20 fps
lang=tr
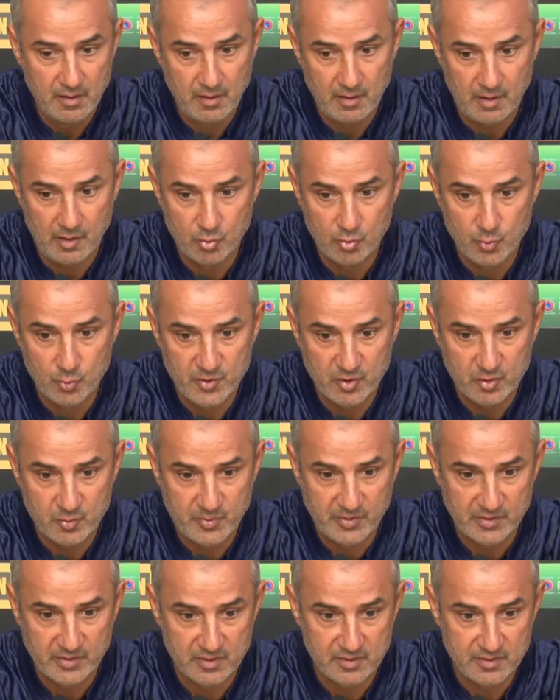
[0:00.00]
Avrupa
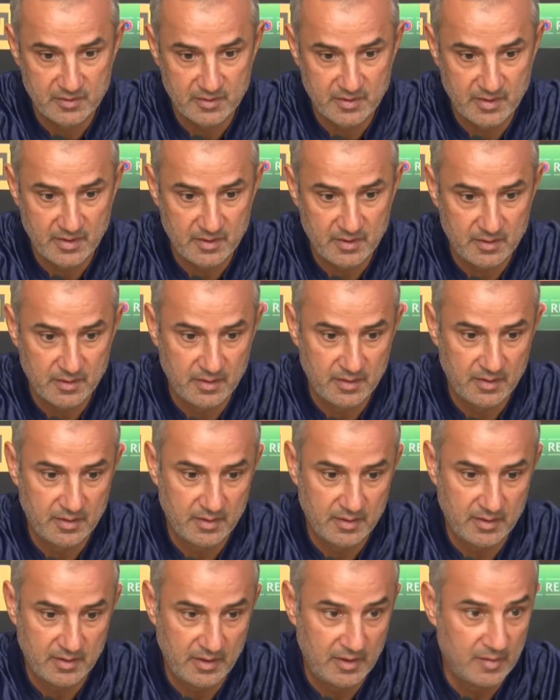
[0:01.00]
kupalarında e,
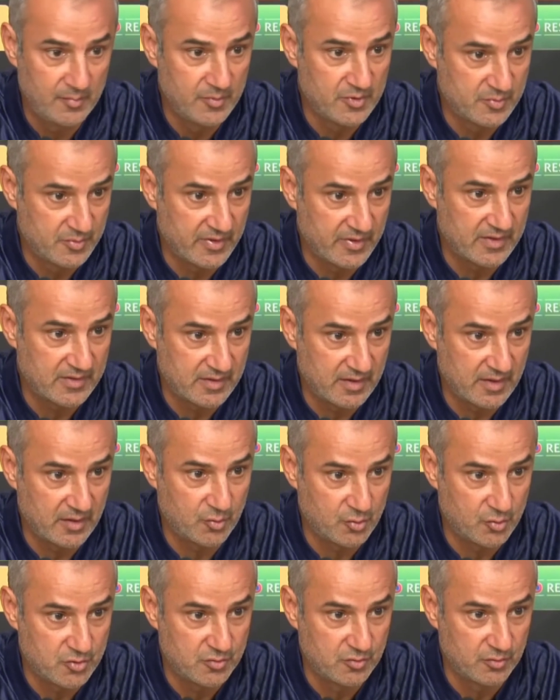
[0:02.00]
elimiz biraz daha
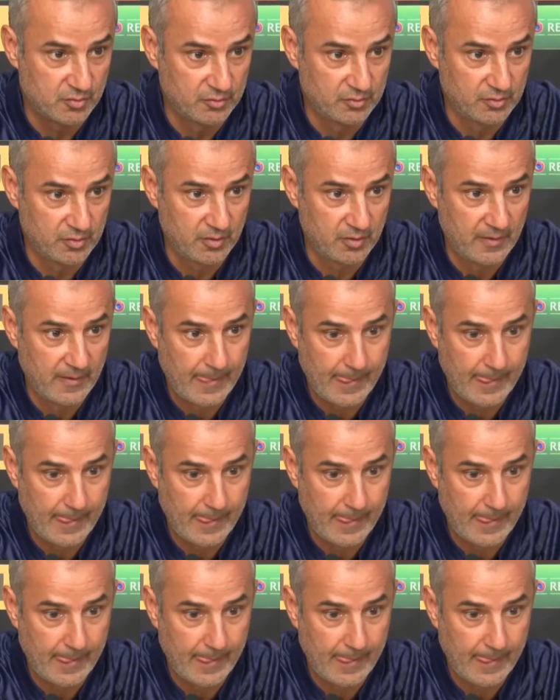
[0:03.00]
güçlü oluyor.